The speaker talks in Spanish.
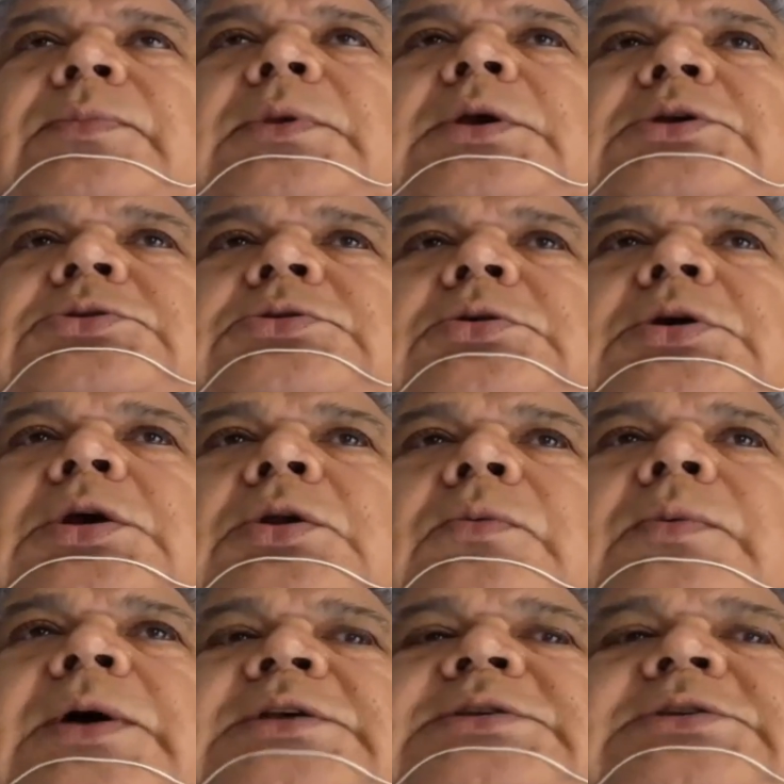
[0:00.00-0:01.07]
Eso es lo
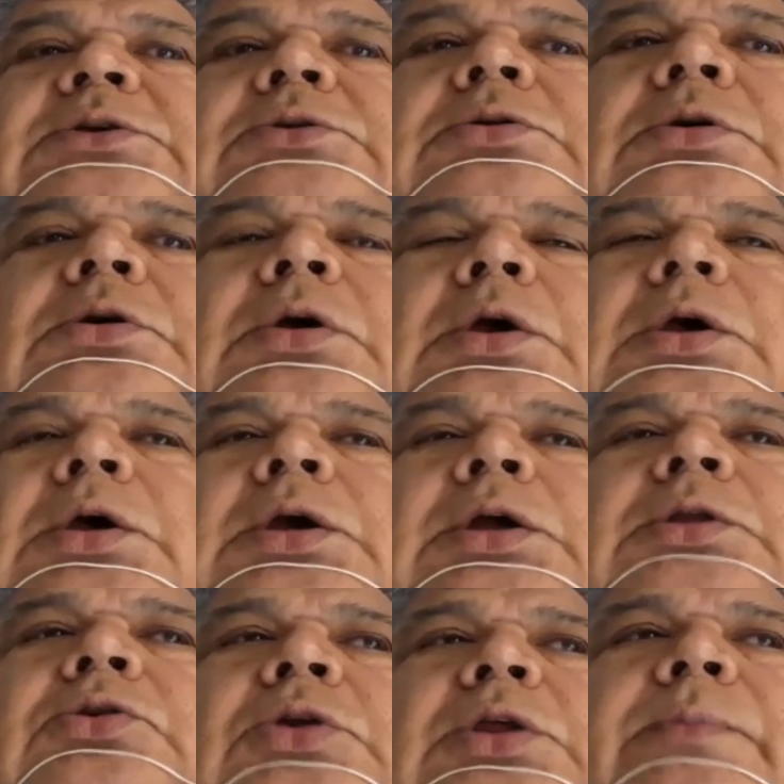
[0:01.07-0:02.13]
básico y
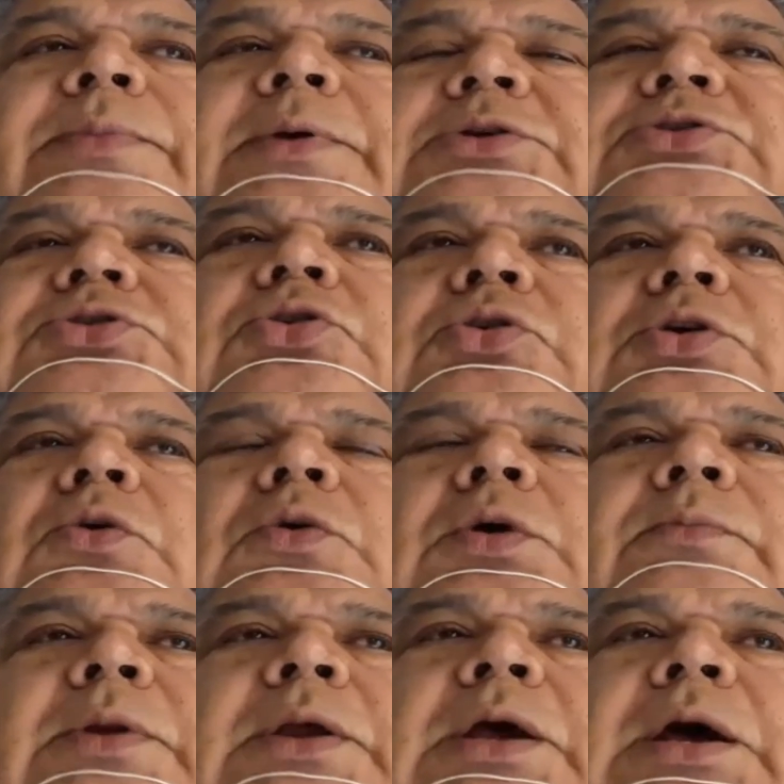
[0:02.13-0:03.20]
toda persona o
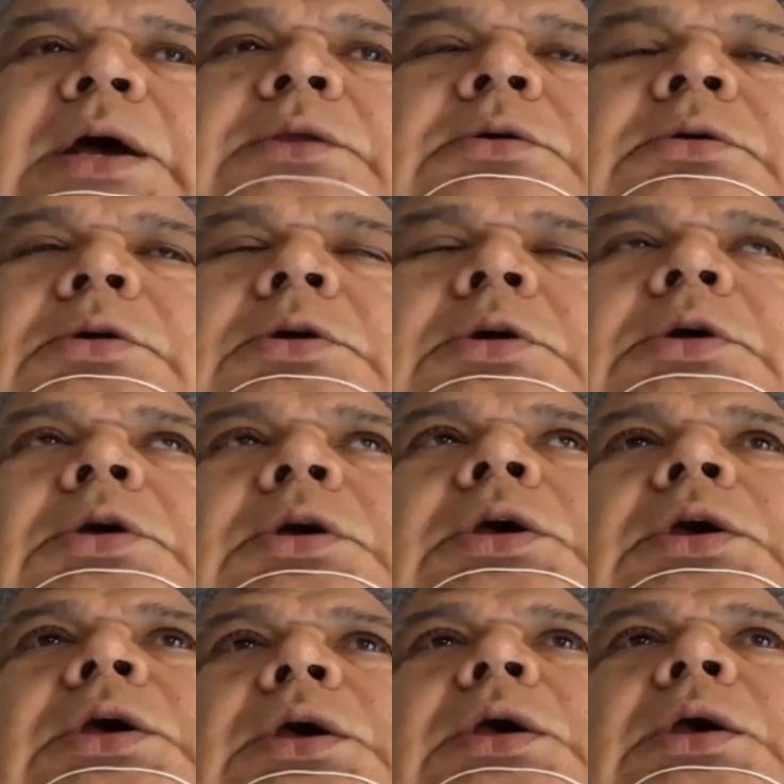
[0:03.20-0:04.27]
empleado
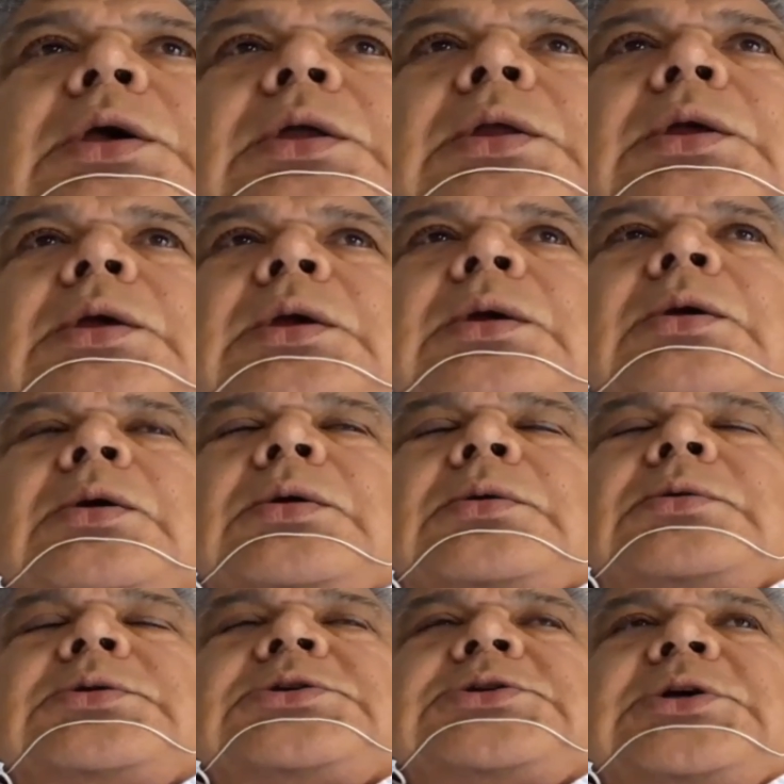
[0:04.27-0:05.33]
que
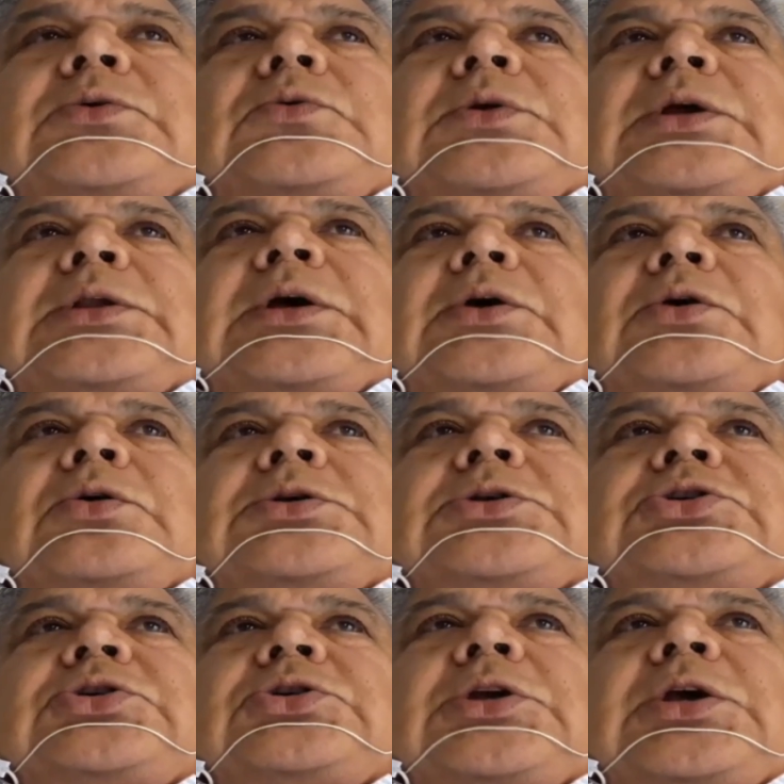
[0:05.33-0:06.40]
eh, reúna estas
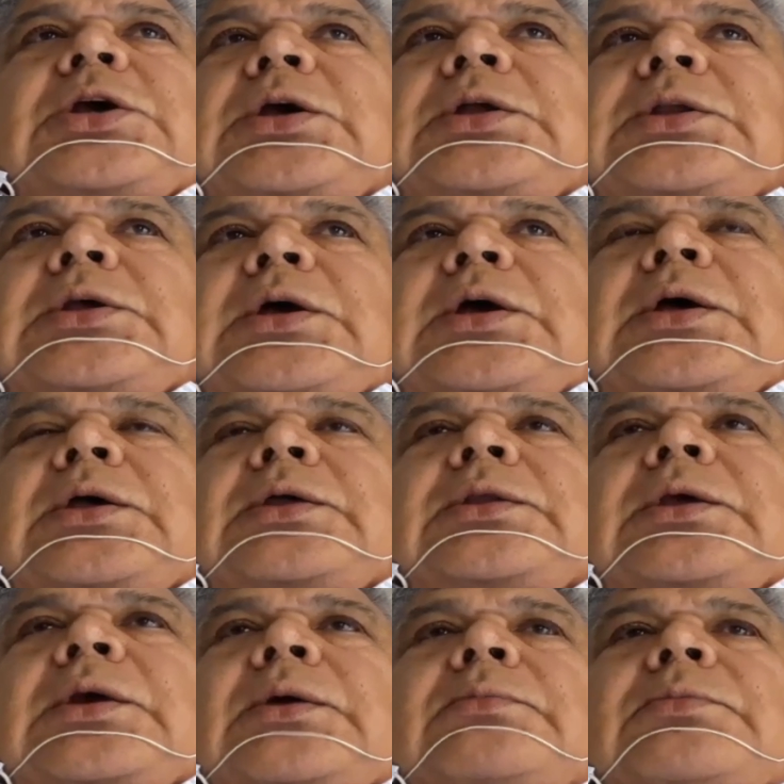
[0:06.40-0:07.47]
condiciones está,
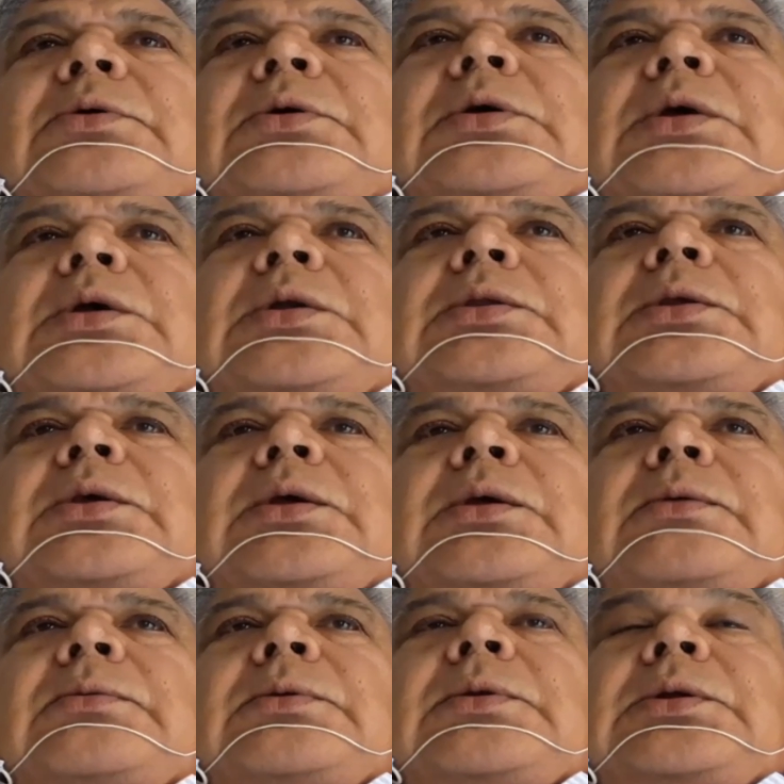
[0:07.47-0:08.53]
digamos,
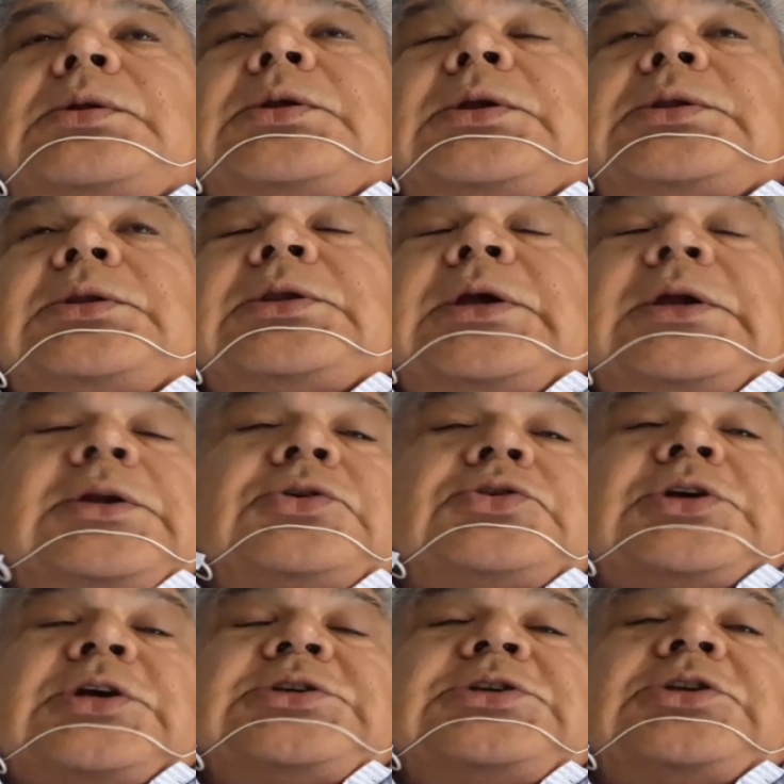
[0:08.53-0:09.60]
este, eh, tiene los
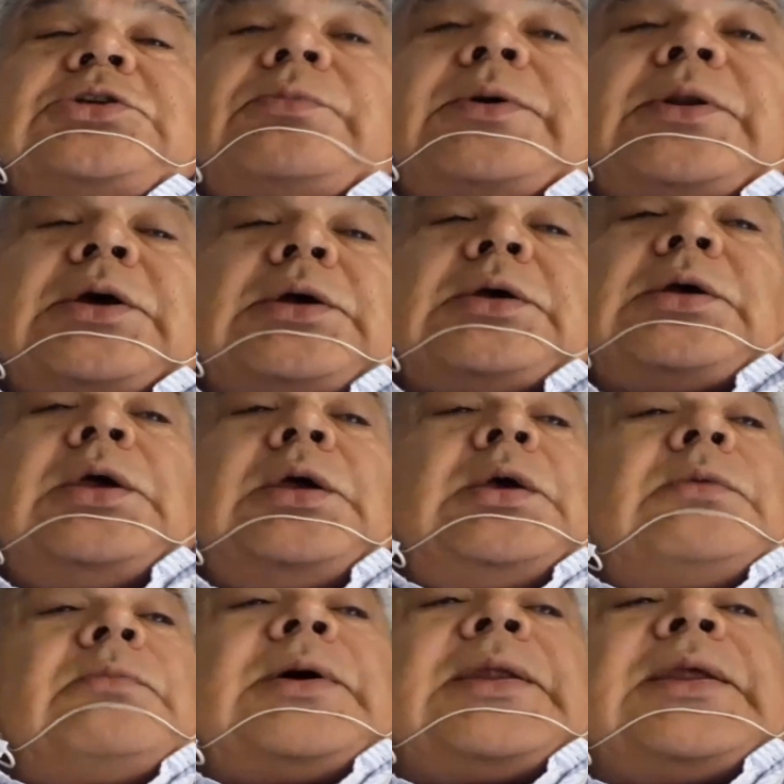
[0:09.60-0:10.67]
requisitos para,
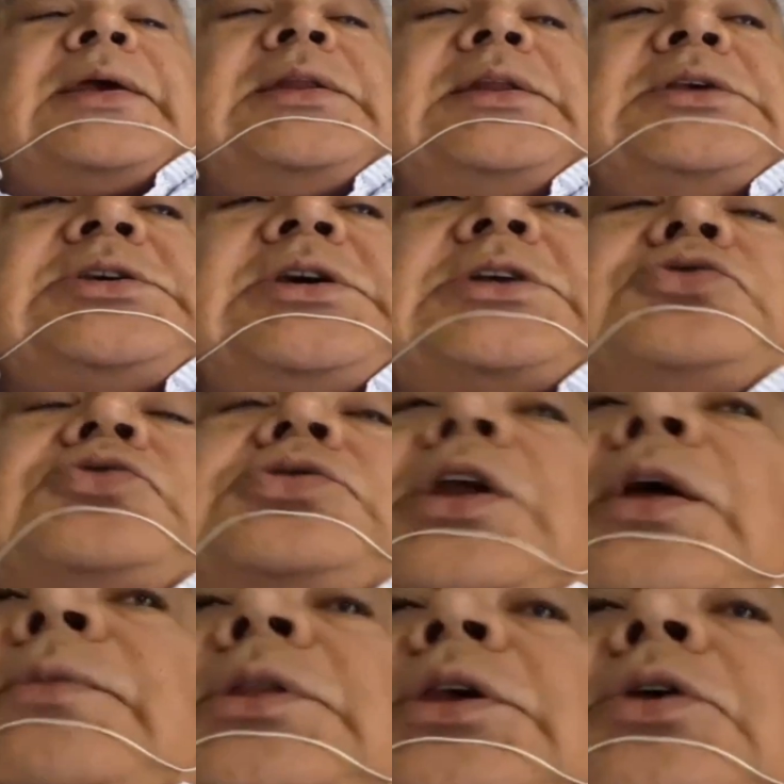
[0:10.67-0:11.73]
para iniciar su trámite